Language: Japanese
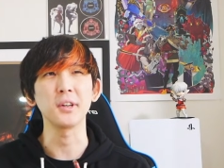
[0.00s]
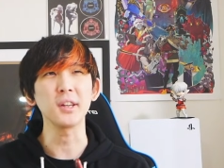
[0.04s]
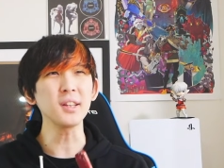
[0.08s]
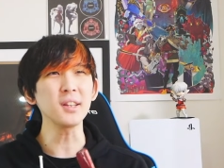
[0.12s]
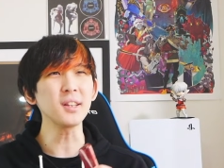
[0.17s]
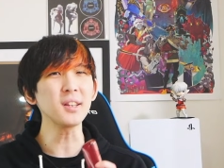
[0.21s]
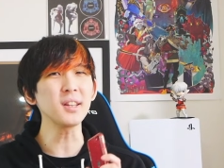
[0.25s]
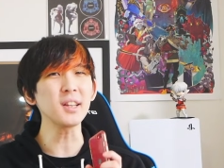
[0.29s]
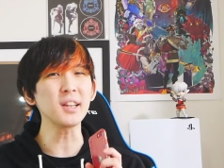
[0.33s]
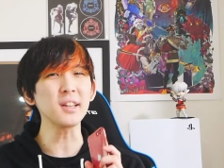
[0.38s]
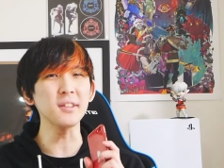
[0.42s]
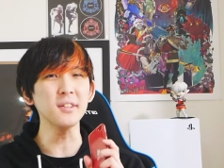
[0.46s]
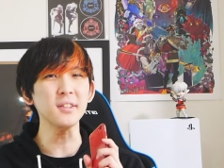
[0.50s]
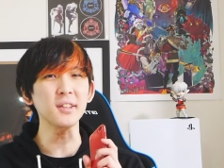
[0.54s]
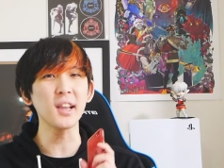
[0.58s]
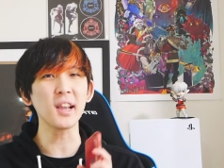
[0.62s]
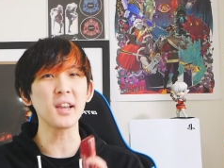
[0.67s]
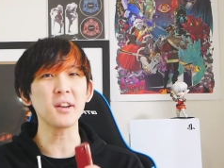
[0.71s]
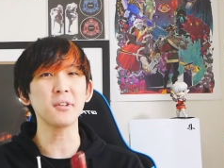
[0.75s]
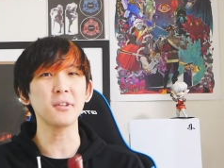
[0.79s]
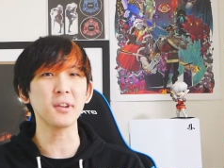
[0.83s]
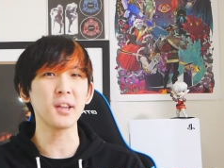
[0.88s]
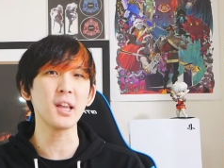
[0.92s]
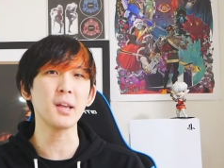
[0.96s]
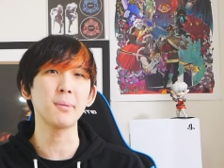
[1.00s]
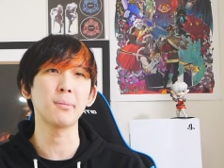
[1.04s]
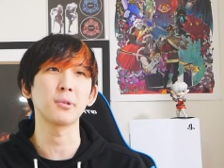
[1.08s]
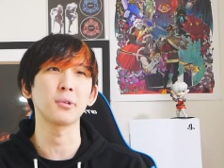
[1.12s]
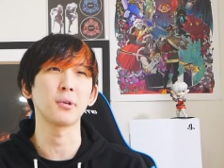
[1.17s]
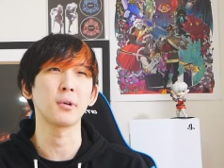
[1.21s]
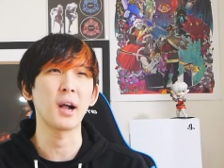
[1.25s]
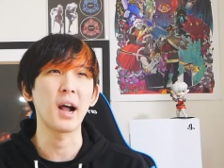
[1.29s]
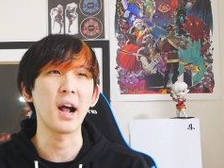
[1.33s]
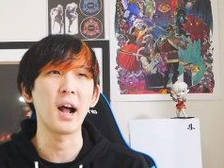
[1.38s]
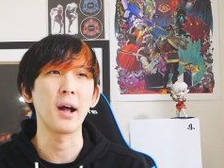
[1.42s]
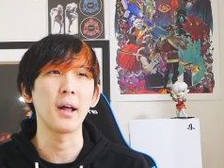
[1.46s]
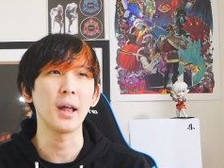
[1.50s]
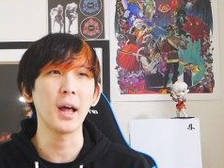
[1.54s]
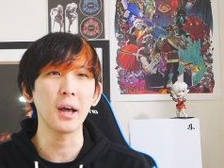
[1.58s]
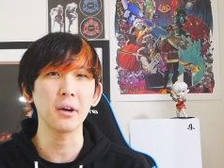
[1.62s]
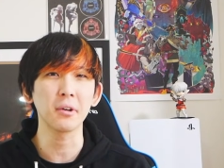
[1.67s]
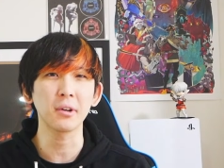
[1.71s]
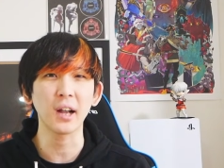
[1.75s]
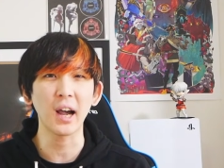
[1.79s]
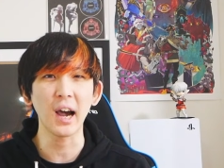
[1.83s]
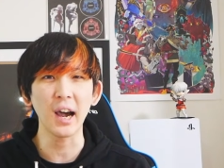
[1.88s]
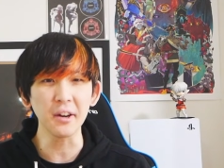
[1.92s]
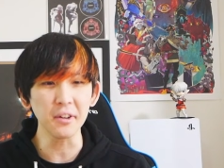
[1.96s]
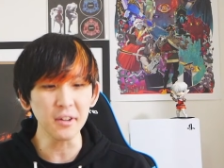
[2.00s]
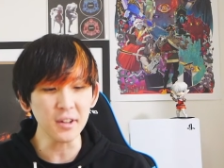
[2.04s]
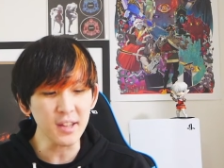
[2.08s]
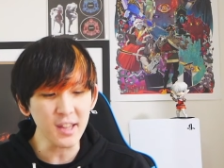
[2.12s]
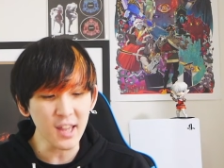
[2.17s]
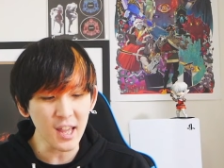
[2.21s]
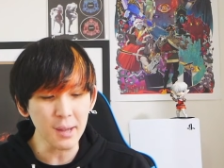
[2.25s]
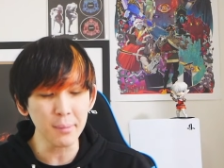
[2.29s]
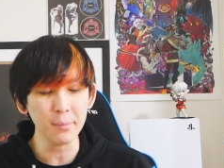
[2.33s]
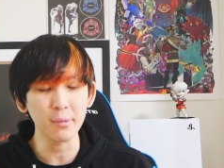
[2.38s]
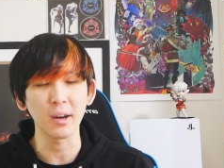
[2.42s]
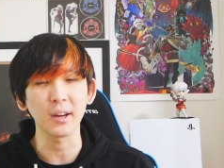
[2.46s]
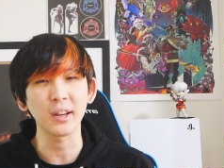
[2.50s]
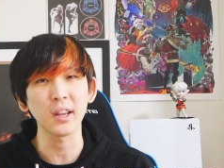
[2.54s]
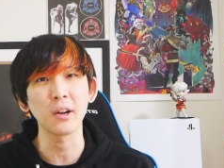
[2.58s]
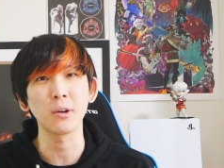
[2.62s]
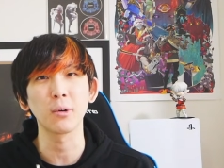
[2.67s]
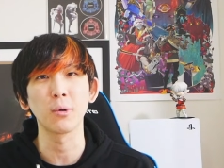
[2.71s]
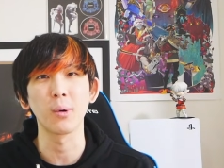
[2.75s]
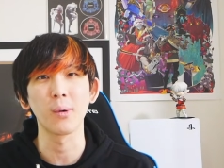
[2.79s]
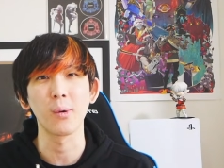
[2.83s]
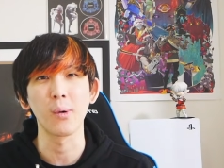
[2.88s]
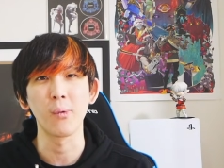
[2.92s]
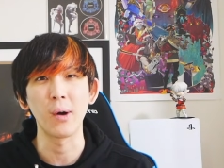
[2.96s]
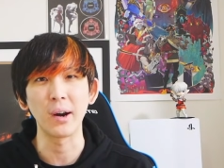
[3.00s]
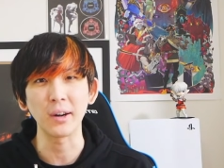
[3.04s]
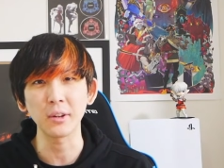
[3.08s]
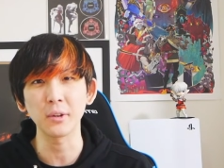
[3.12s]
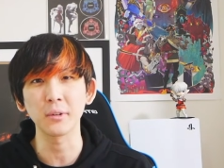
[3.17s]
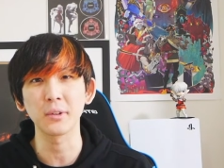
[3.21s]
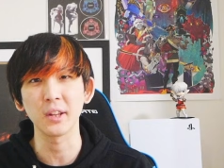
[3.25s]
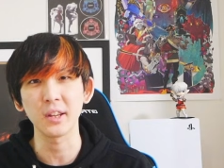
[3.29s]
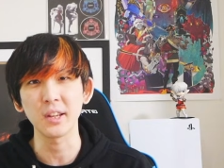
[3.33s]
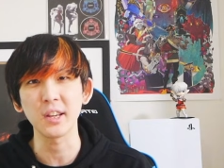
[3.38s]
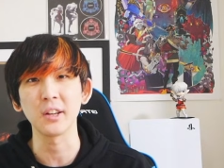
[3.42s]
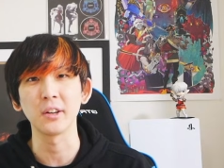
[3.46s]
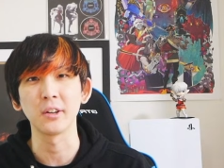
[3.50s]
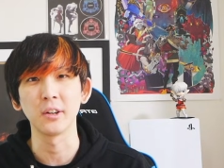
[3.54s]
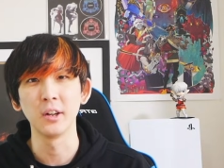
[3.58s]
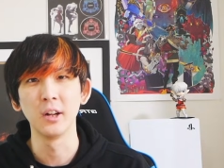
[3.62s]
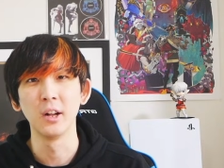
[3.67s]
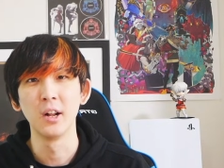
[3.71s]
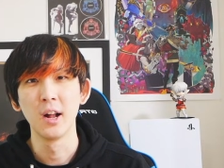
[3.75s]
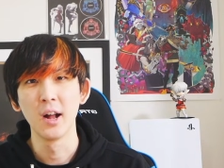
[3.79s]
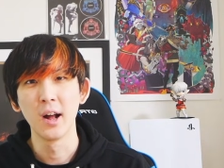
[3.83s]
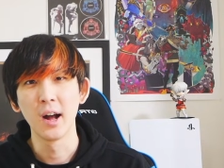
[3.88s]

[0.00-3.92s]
インディーズ系のゲームとかあの軽いゲームは結構割とできる。